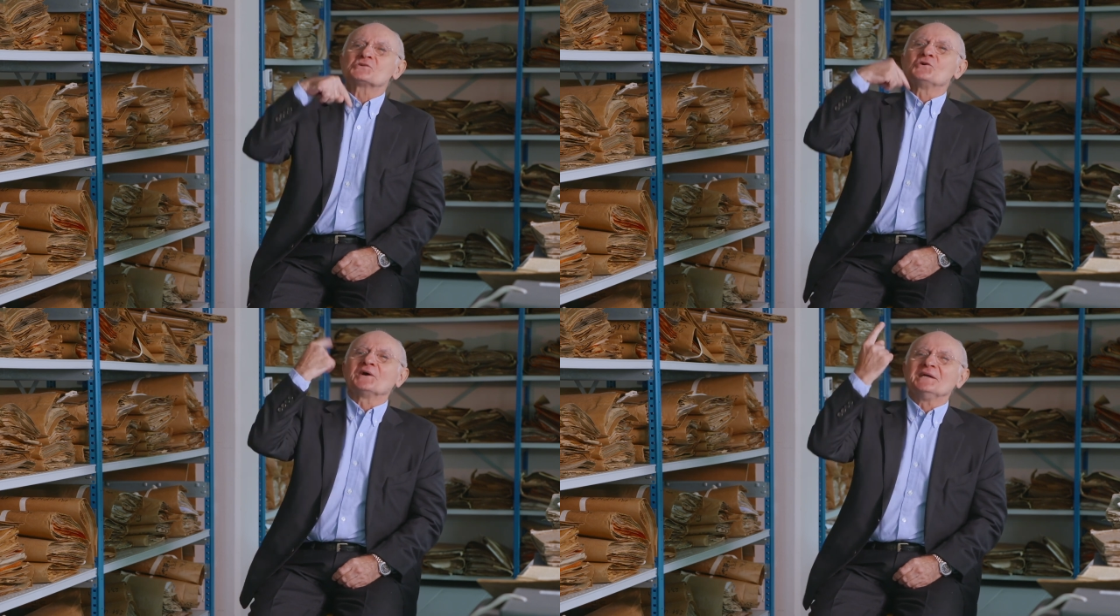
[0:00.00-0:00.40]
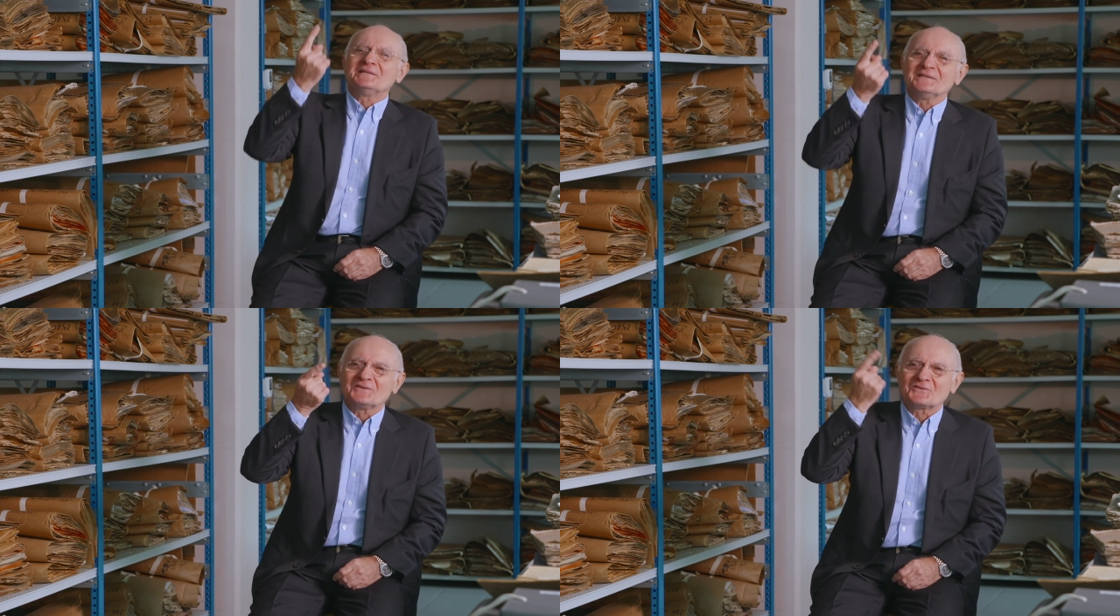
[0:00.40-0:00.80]
j'aurais
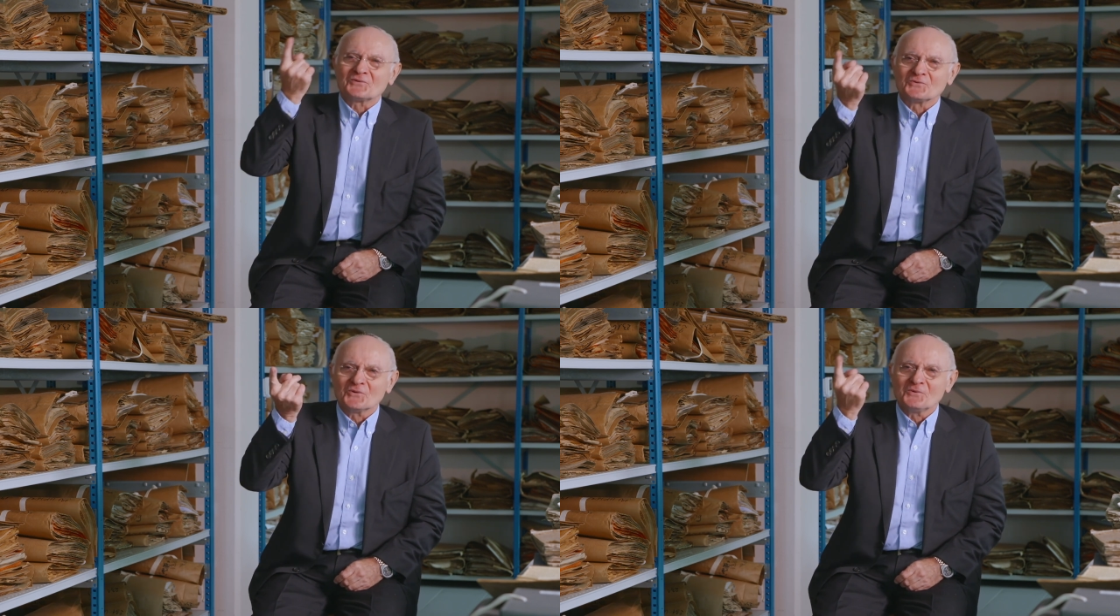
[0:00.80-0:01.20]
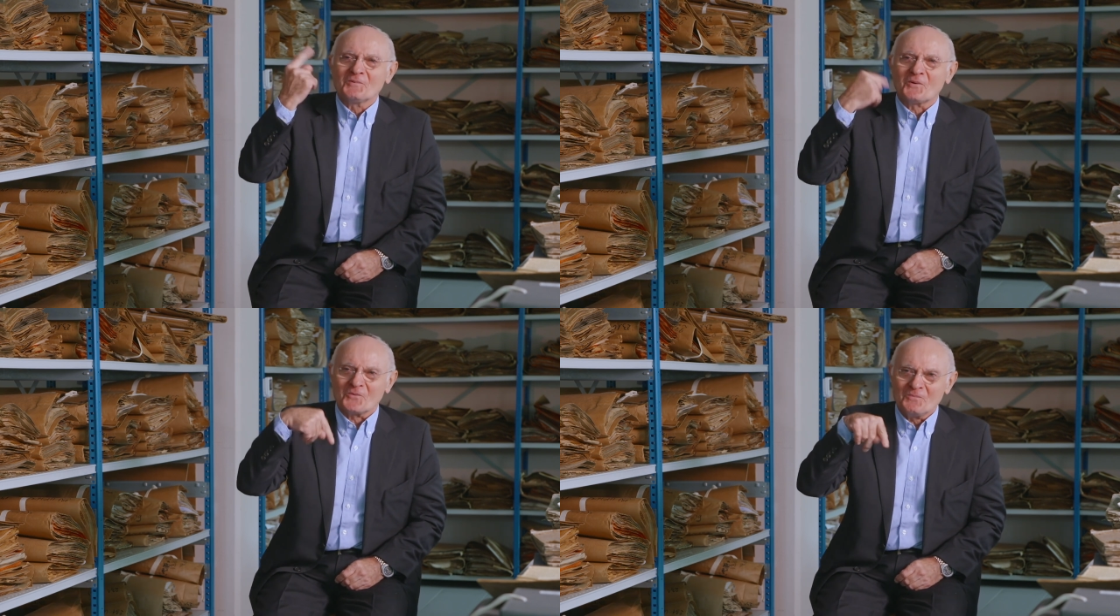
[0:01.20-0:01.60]
été de ce
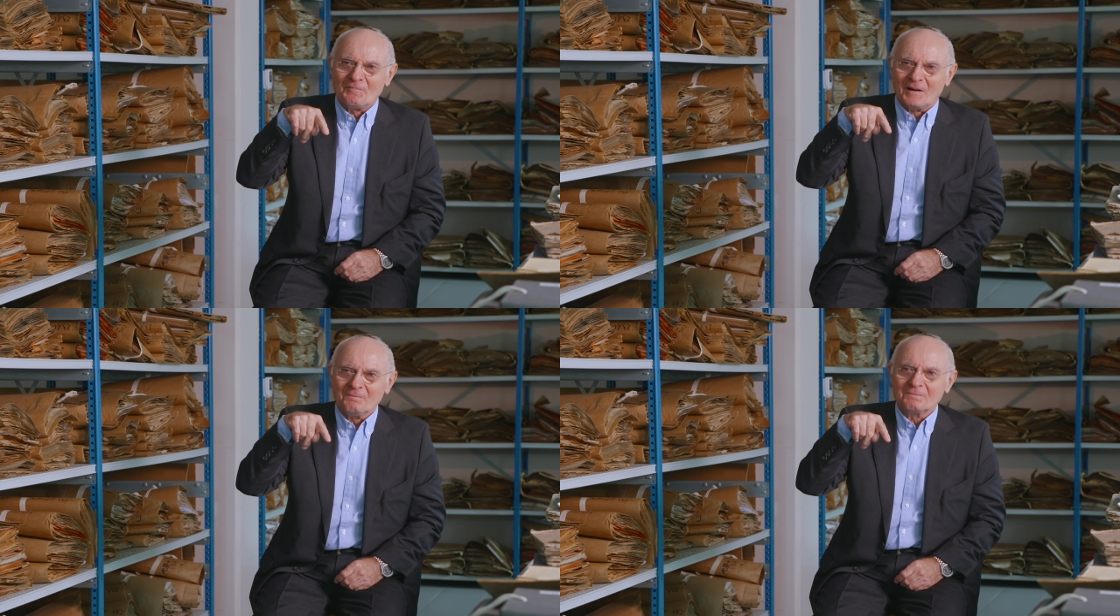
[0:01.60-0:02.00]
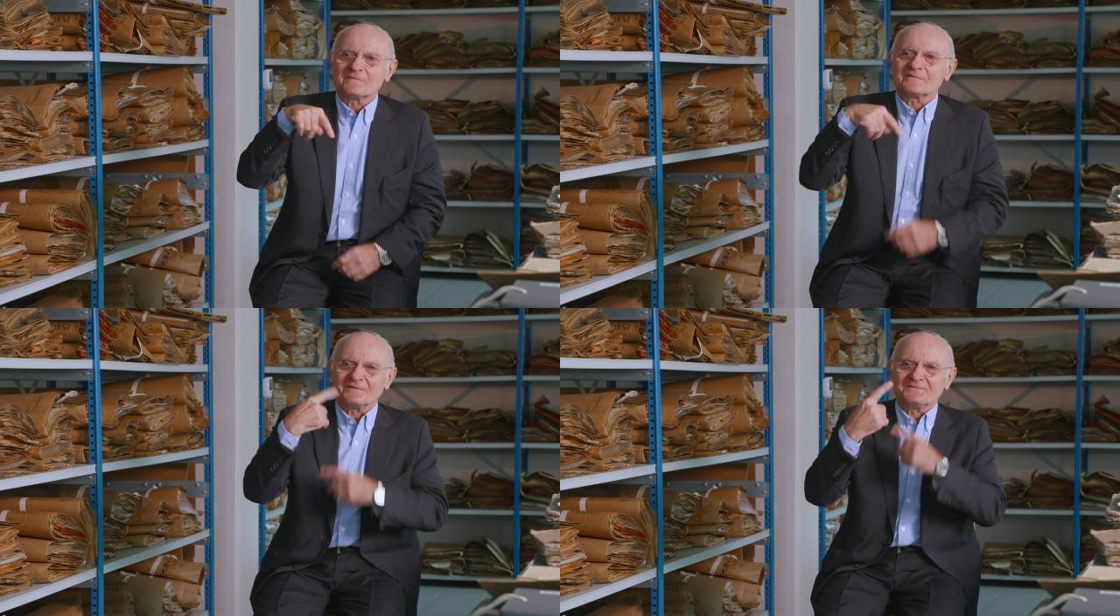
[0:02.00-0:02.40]
nombre ou pas
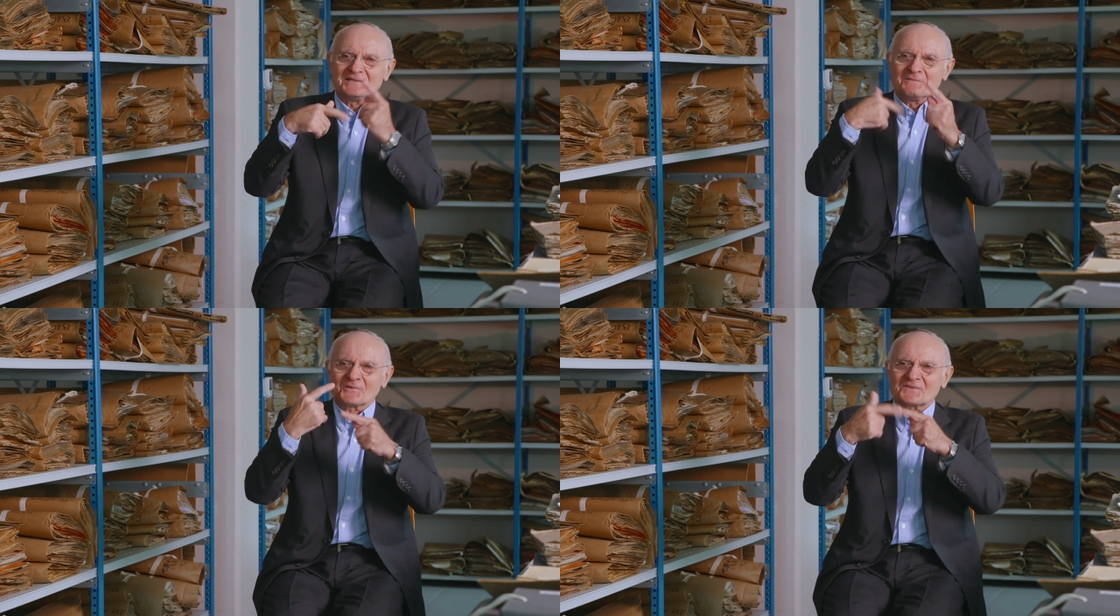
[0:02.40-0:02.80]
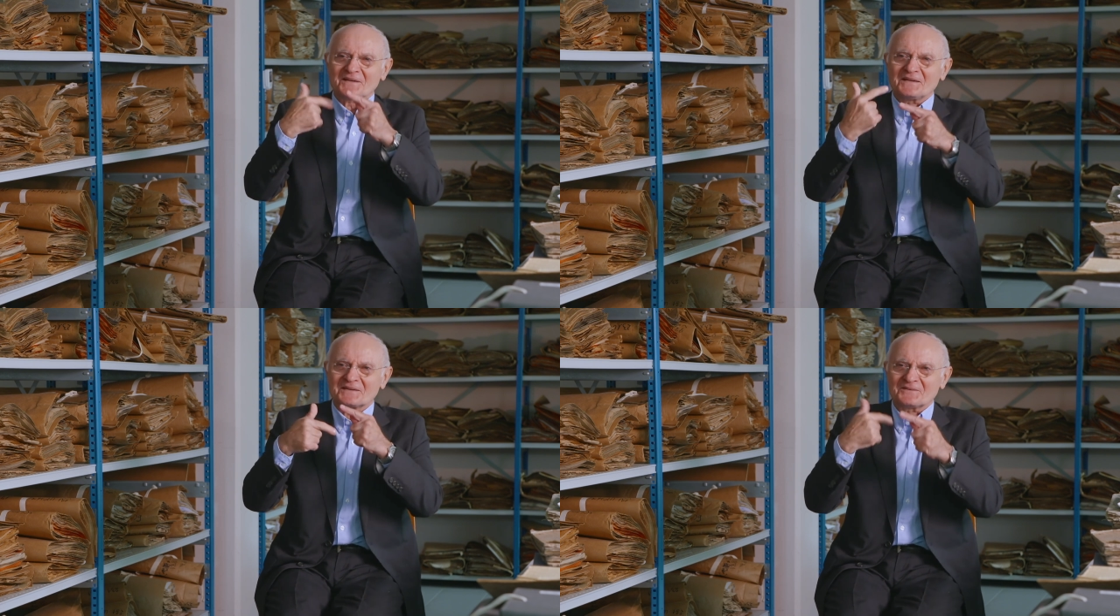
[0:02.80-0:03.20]
C'est évidemment
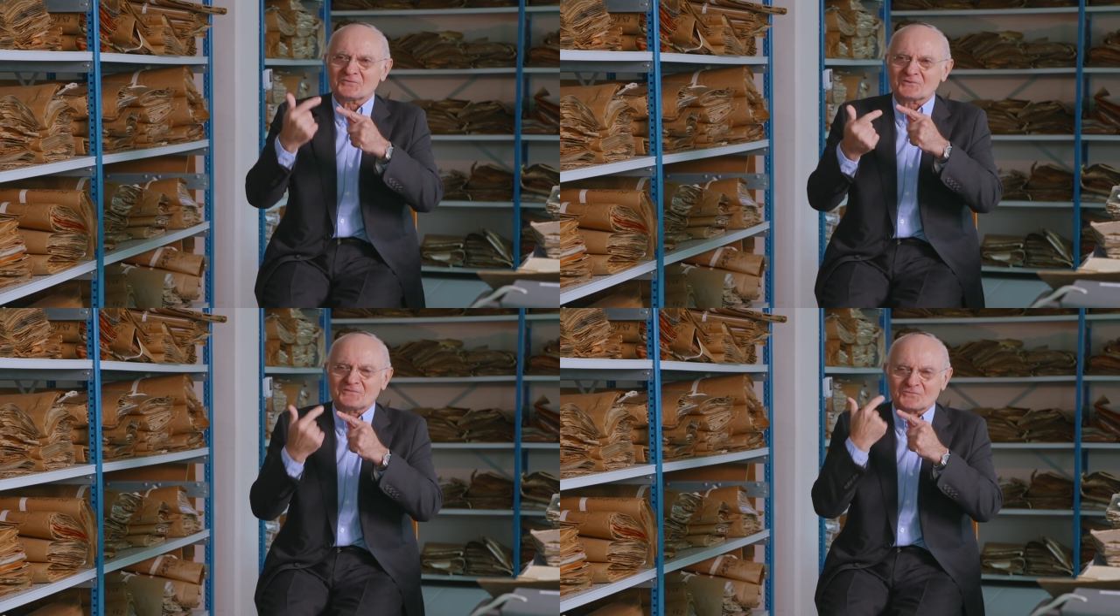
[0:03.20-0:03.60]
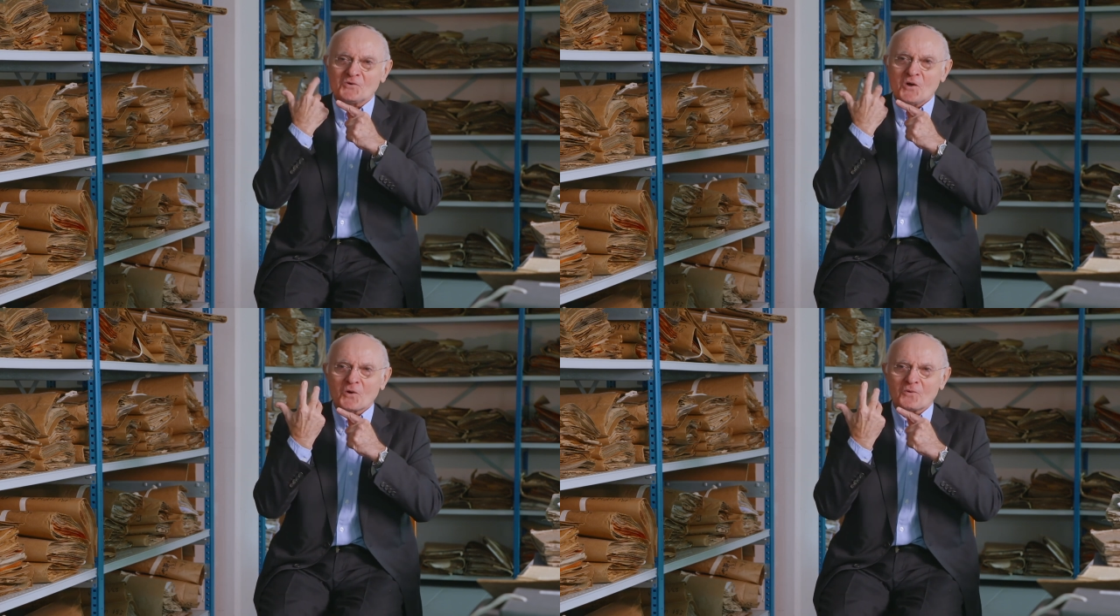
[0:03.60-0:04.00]
ça la question qu'il
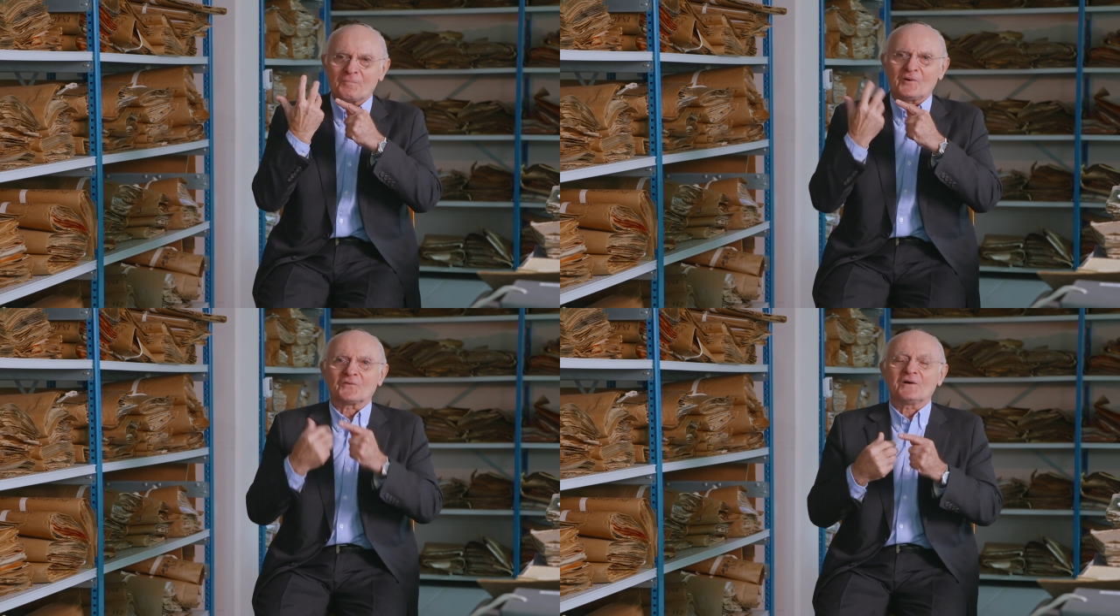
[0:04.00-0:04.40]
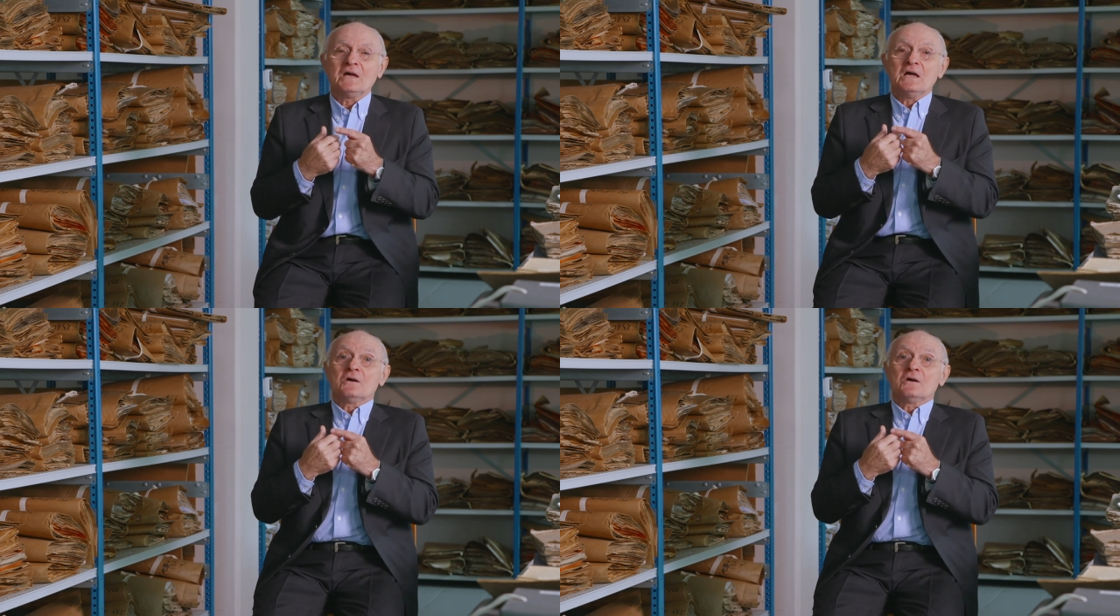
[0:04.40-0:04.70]
faut comprendre.